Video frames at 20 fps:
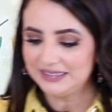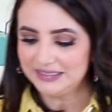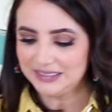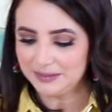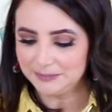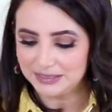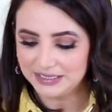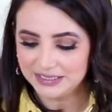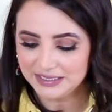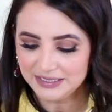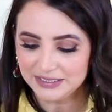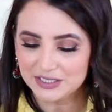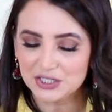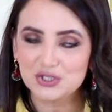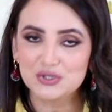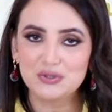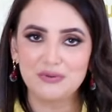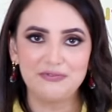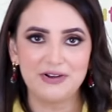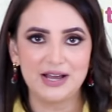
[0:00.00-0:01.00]
رح نعمل احنا
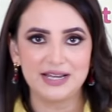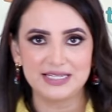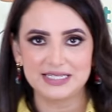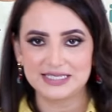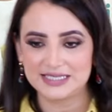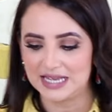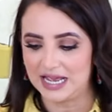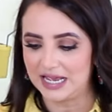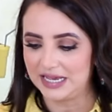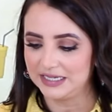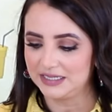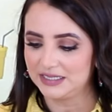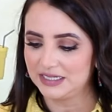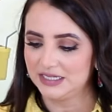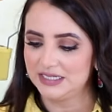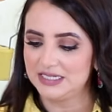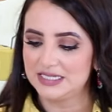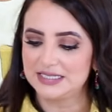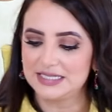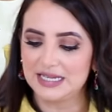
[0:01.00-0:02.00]
الشوفان الساخن
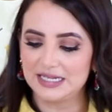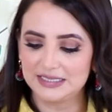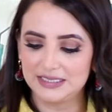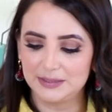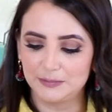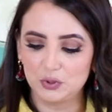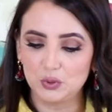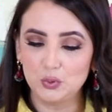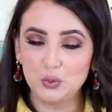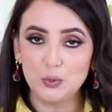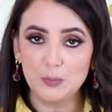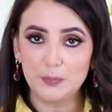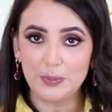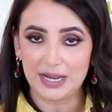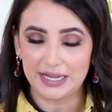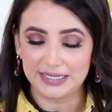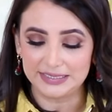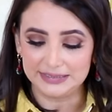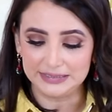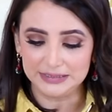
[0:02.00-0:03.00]
رح نستخدم كوب
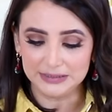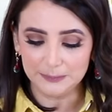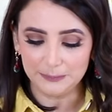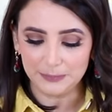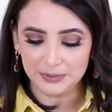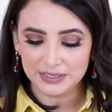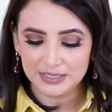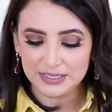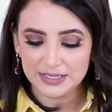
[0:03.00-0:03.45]
حليب